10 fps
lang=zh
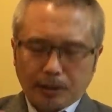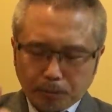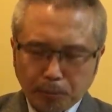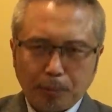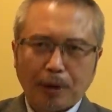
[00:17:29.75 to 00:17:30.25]

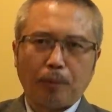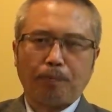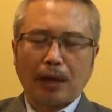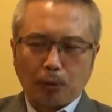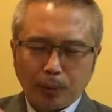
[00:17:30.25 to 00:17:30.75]
目标
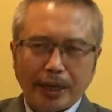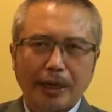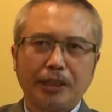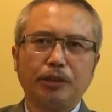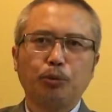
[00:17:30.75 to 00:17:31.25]
啊危
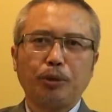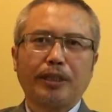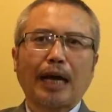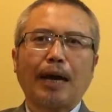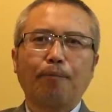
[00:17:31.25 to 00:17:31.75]
害性最
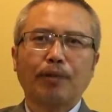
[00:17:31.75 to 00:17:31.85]
大。